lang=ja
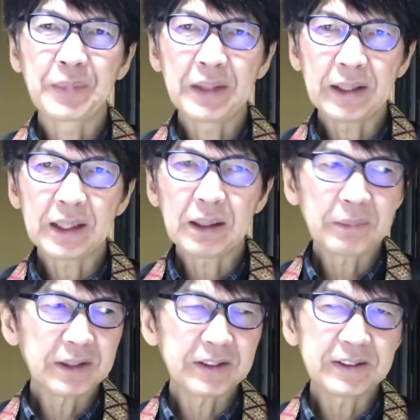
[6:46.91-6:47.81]
で川
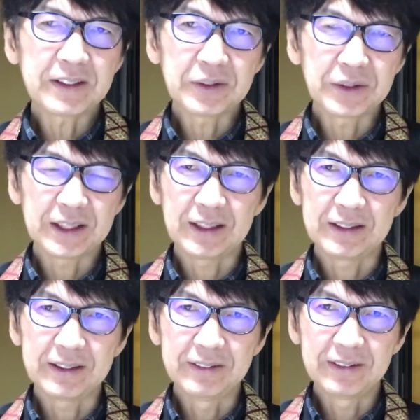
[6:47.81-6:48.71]
村先生はどうした
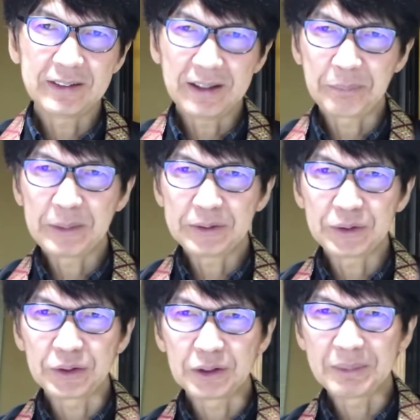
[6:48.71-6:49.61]
かって言ったらピュッ
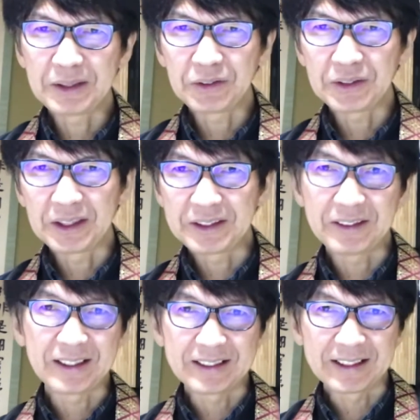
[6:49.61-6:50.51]
と車に乗ってって
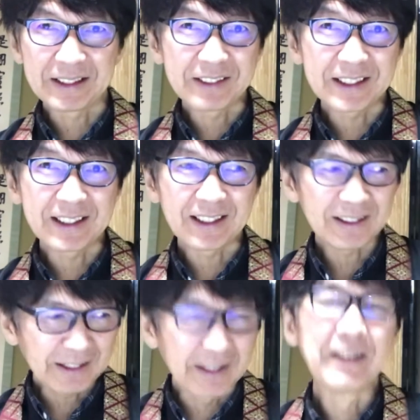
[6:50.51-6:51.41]
わけにはいきませんか
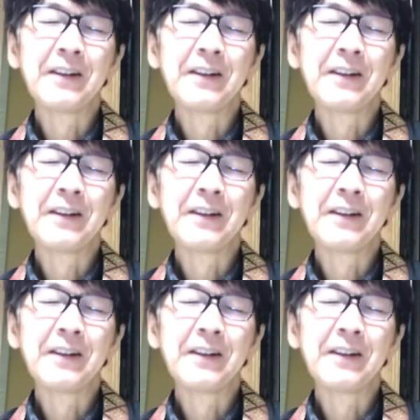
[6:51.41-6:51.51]
らね